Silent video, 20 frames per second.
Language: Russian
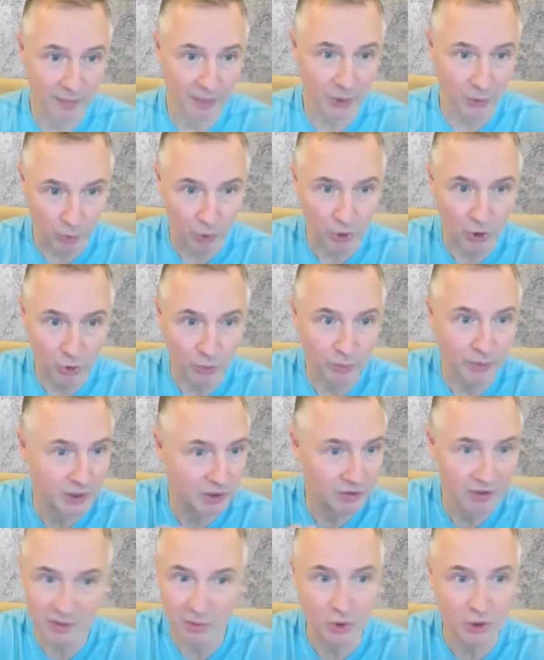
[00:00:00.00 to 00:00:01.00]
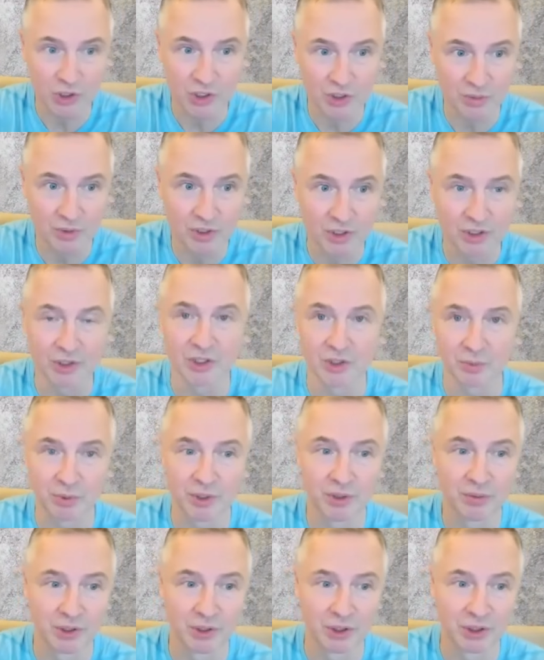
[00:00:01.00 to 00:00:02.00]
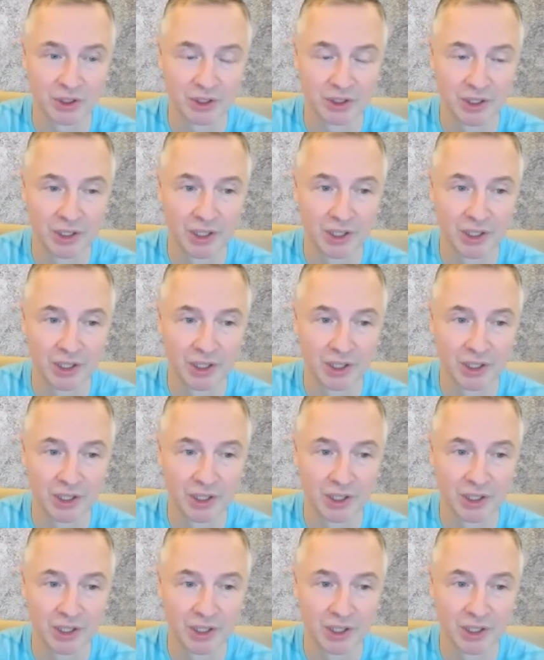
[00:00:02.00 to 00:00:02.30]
Ну, прошлый опыт невозможно изменить, ты же понимаешь.